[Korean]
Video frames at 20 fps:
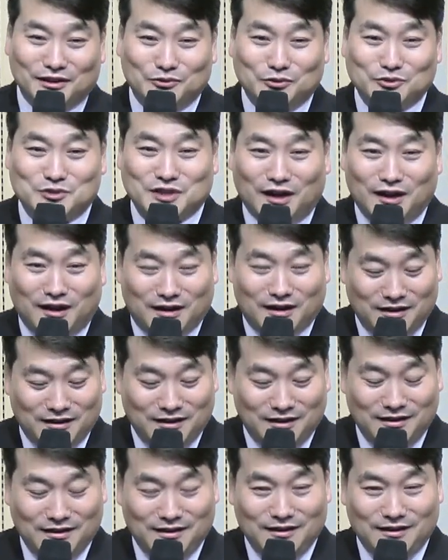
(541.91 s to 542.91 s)
또 자.
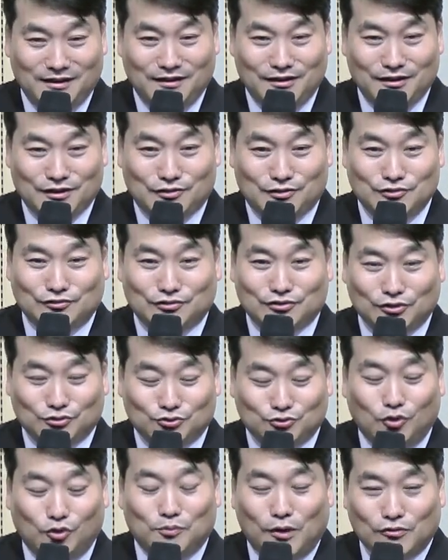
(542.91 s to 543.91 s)
그리고서
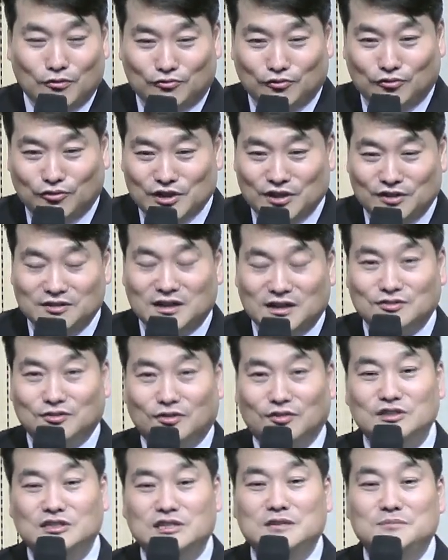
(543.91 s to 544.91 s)
또 먹고
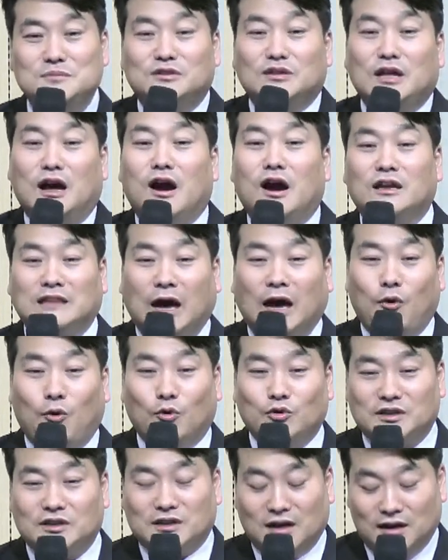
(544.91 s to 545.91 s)
일어나서 힘이 딱
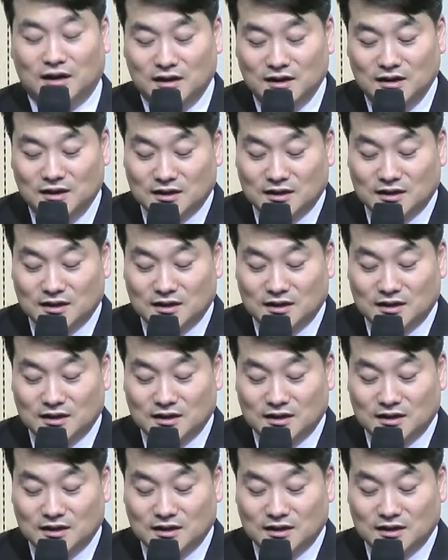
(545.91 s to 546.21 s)
나오니까